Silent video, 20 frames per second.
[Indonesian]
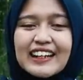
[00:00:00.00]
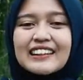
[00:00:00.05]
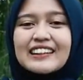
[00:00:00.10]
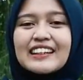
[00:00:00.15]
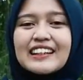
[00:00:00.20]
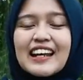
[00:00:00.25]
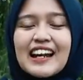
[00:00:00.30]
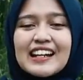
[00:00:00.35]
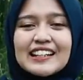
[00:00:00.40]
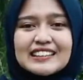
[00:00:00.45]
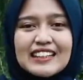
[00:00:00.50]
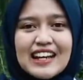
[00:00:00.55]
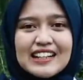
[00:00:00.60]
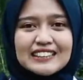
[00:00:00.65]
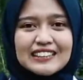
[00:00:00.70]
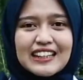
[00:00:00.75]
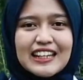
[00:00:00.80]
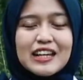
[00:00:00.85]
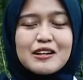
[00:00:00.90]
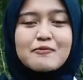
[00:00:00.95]

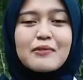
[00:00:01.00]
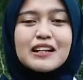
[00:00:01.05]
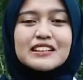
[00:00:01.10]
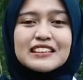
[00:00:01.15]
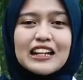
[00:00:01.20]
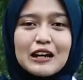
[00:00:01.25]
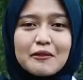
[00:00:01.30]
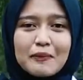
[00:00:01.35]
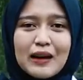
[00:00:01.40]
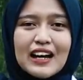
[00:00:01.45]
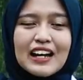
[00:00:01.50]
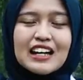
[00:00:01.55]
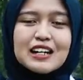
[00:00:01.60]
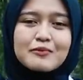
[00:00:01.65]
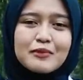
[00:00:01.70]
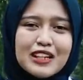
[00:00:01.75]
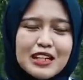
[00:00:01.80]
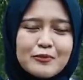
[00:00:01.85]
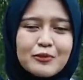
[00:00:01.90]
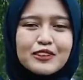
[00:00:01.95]
internalisasi bersama
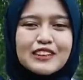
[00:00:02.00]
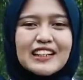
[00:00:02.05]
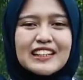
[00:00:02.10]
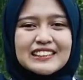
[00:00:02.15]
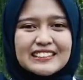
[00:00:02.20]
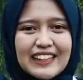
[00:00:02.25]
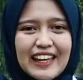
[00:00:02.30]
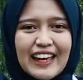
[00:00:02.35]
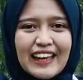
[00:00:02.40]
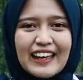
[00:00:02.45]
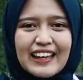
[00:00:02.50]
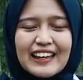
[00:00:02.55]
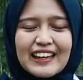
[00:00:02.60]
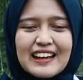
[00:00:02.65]
Kemendikbudristek.